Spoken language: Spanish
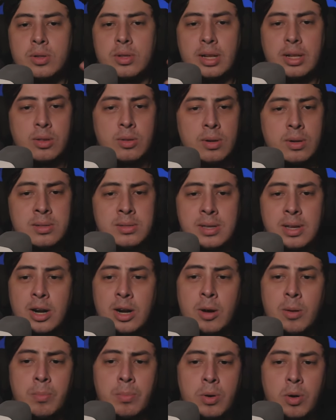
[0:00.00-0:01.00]
tanto el
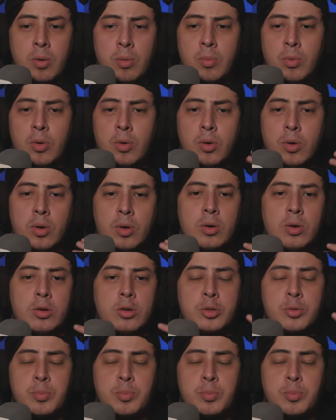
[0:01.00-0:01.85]
setup como los